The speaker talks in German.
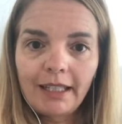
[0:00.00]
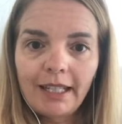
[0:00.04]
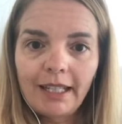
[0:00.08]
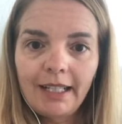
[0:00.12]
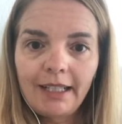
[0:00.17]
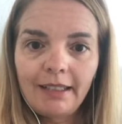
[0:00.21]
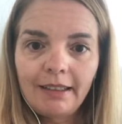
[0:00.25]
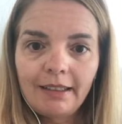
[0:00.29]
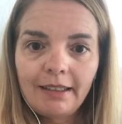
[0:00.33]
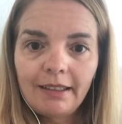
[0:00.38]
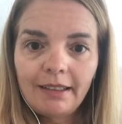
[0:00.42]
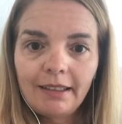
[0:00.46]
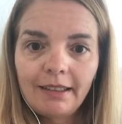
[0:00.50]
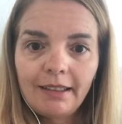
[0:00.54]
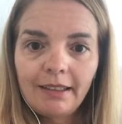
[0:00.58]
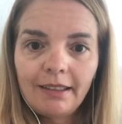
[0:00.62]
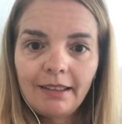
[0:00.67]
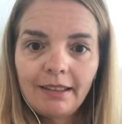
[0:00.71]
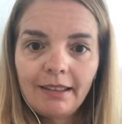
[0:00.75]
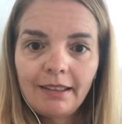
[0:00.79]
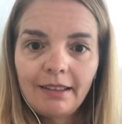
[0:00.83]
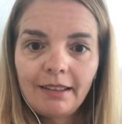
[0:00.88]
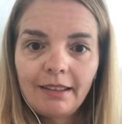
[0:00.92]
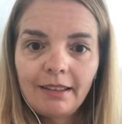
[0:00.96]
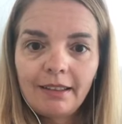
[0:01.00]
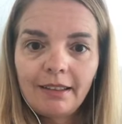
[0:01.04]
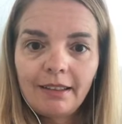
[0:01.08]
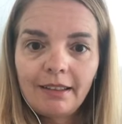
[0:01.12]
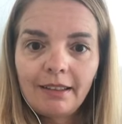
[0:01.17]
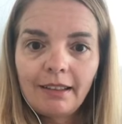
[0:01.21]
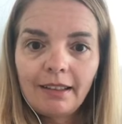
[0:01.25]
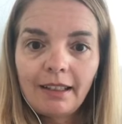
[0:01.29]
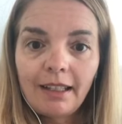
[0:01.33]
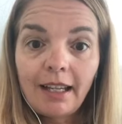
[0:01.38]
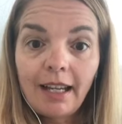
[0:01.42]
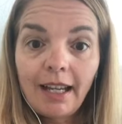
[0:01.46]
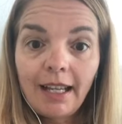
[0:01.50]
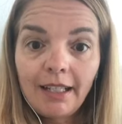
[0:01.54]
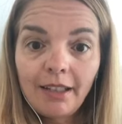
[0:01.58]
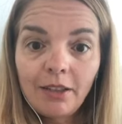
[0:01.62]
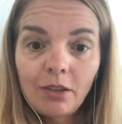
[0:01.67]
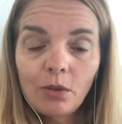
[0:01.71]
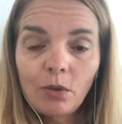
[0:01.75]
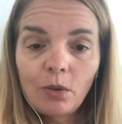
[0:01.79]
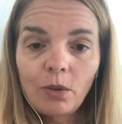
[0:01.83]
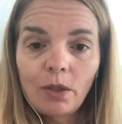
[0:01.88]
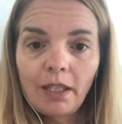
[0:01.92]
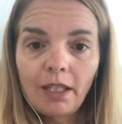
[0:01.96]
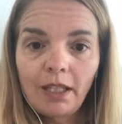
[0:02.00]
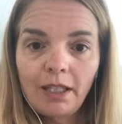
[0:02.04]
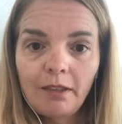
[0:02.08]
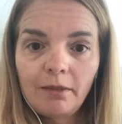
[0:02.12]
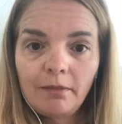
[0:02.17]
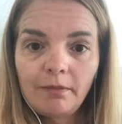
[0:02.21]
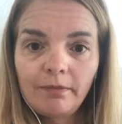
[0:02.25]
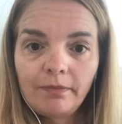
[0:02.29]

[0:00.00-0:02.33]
Geld einzugehen.